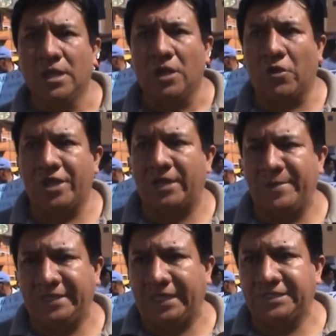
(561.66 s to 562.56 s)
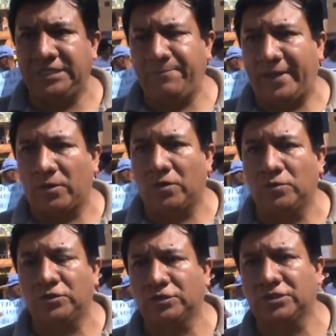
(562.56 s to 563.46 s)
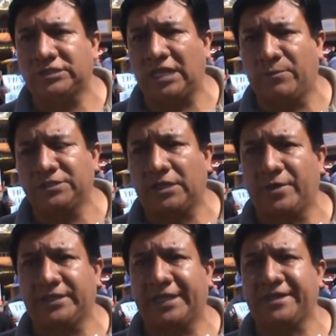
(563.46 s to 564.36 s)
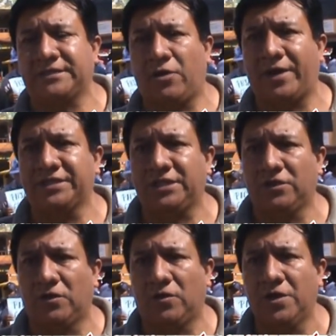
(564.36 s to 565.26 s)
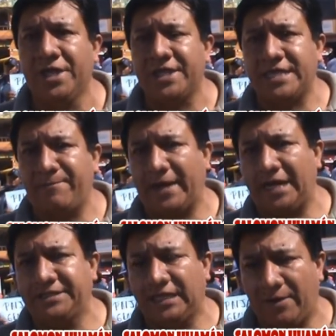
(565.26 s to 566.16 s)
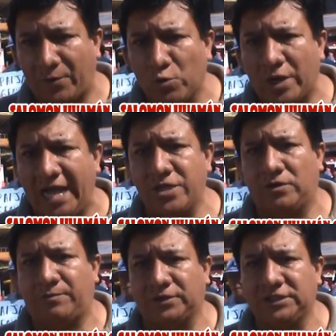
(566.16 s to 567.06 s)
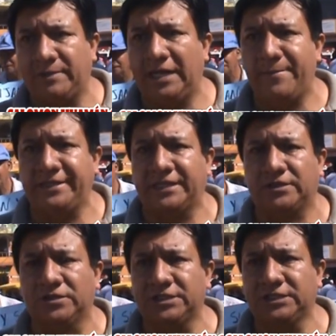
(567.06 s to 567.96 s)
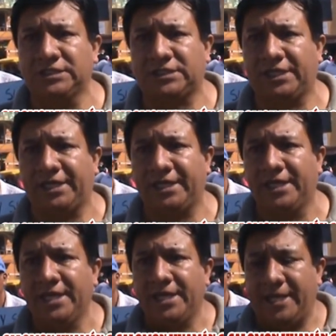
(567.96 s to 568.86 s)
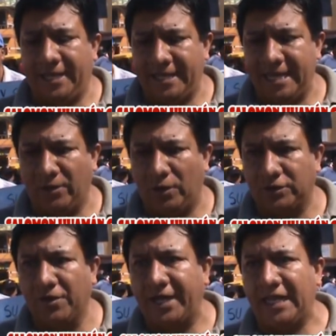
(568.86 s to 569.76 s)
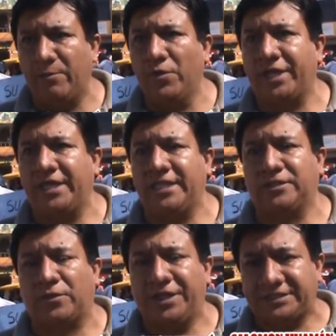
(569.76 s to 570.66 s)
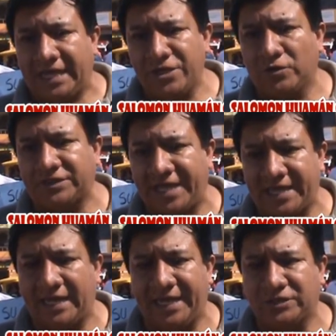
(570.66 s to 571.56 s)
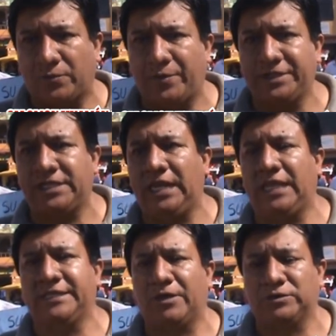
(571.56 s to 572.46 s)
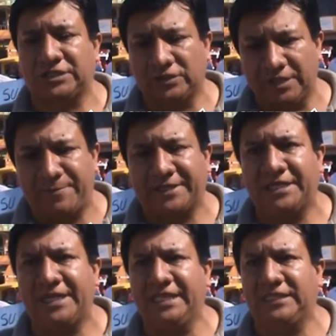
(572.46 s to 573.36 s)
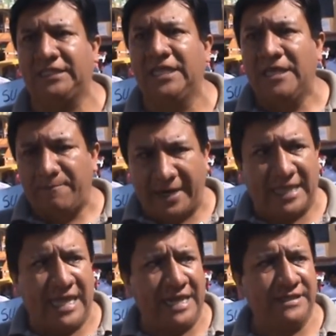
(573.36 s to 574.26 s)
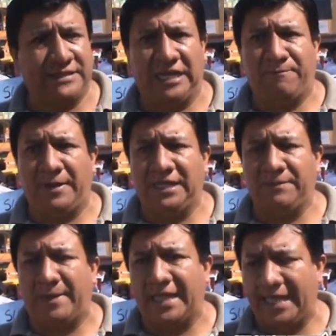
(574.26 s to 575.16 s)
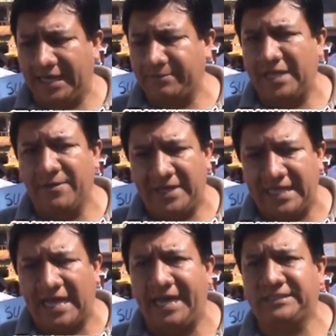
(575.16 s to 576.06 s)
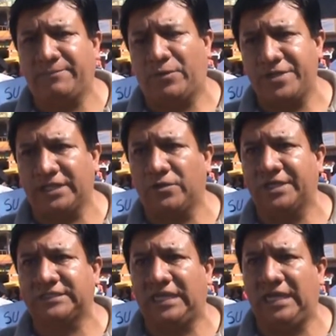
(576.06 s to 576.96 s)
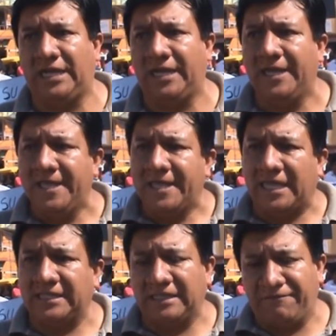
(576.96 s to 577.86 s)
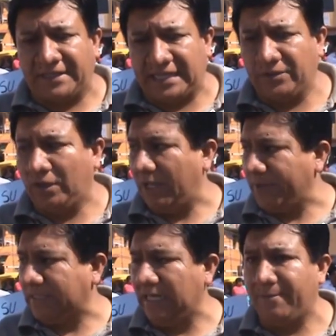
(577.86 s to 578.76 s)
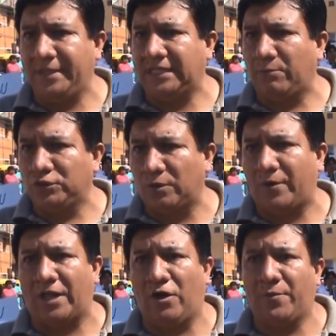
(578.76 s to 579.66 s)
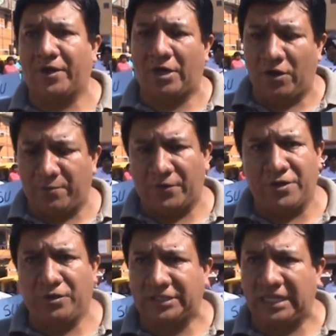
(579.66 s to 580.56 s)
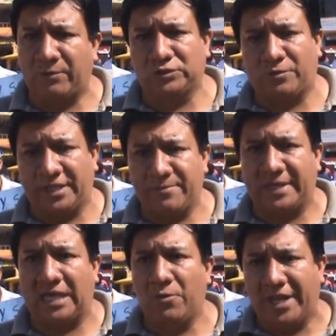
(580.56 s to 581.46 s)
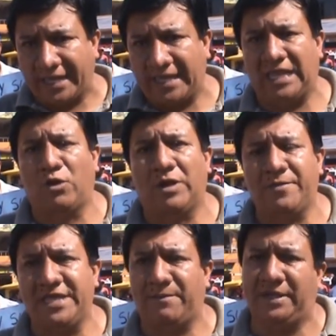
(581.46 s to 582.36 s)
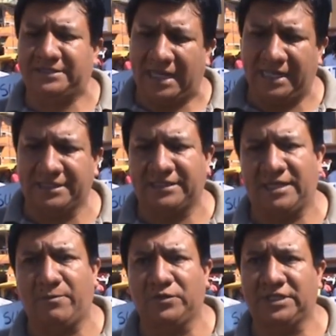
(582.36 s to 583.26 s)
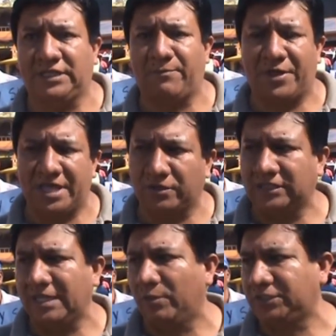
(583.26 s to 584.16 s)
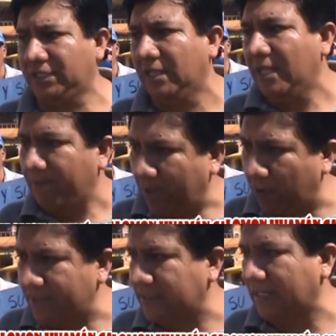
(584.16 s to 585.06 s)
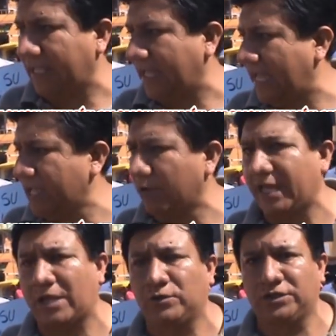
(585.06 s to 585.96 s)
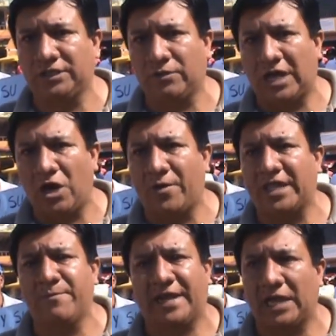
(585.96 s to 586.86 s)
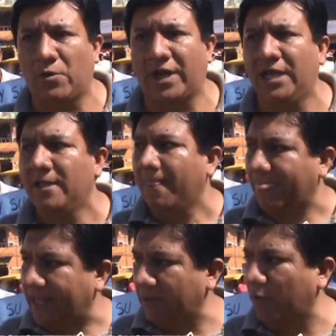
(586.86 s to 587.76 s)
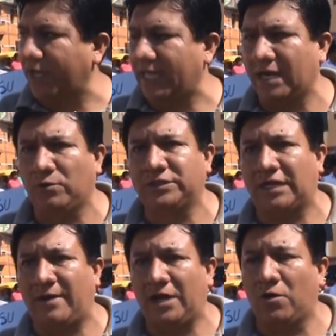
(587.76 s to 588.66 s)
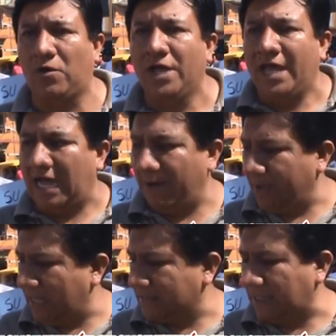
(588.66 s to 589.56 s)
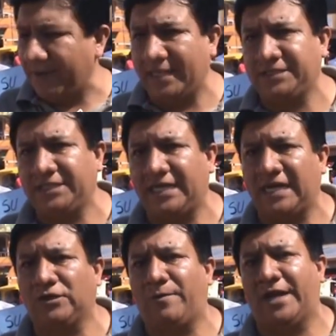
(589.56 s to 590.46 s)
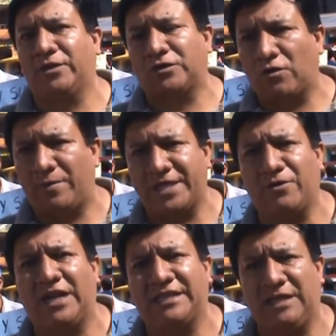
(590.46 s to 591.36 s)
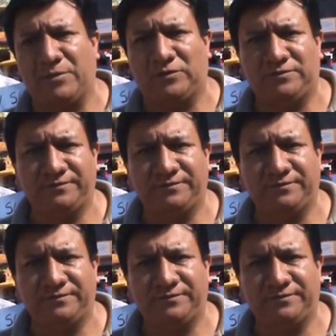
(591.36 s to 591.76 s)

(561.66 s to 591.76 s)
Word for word: Lógicamente que sí, pero nosotros tenemos en cuenta que esta obra ha sido ya paralizada por un año aproximadamente, entonces este, eh, ya nosotros queremos que dentro de ese año se hayan hecho pues ya las negociaciones pertinentes para dar, este, la, para darle viabilidad a este proyecto que está que está afectando lamentablemente a muchos moradores porque hoy por hoy no tenemos obra de envergadura que es la doble vía, más adelante tenemos el, proyecto Chaymochí, pero mientras que hay una ejecución de una obra de envergadura tenemos que dar un trabajo a, través del sindicato para nuestros compañeros del andamio.